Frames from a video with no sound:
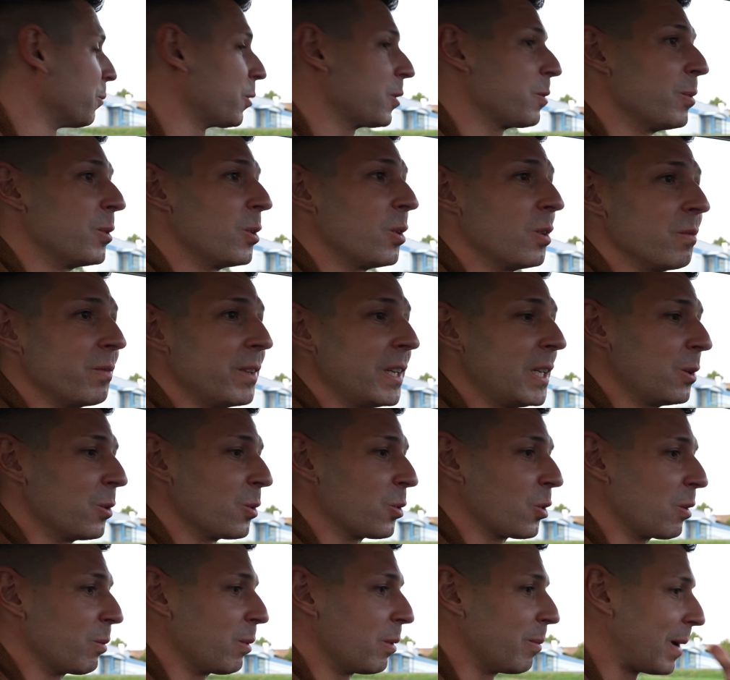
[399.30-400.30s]
müssen wir noch ein Video
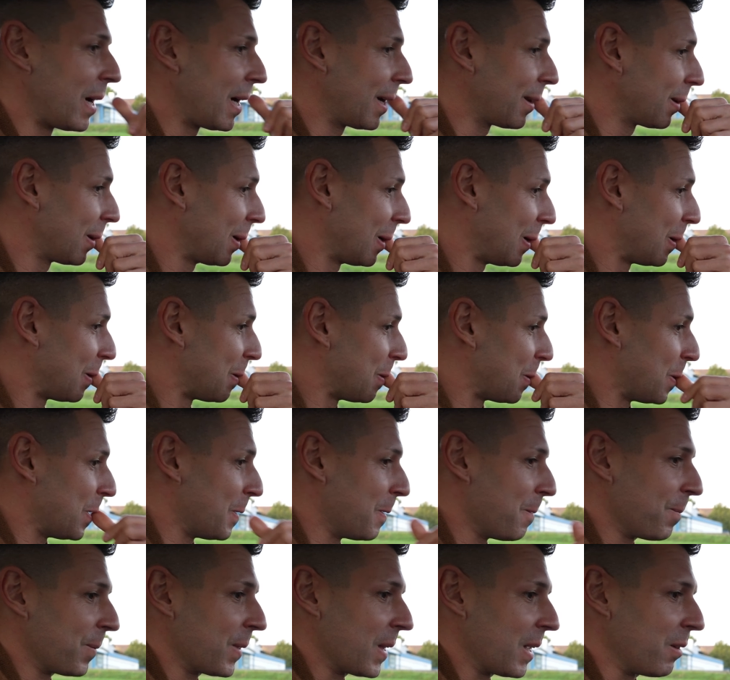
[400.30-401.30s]
drüber machen,
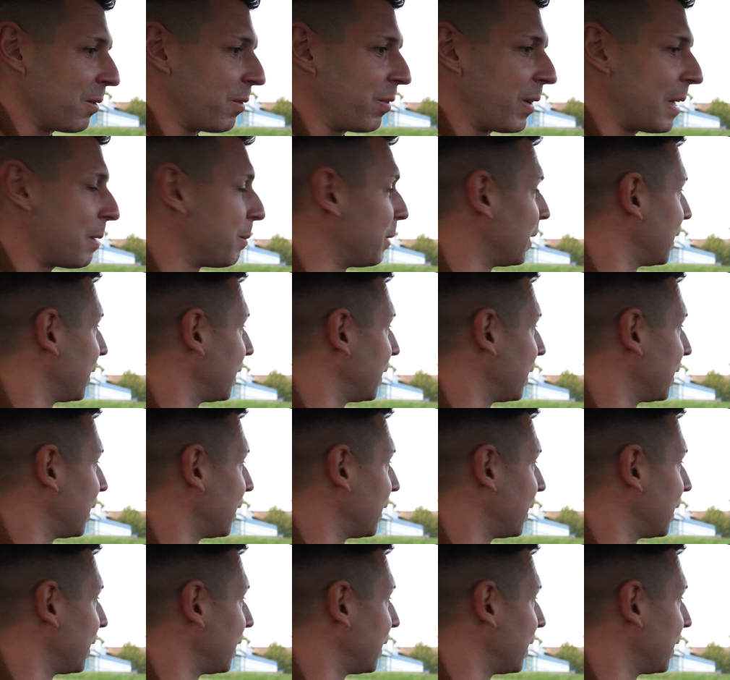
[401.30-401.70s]
weil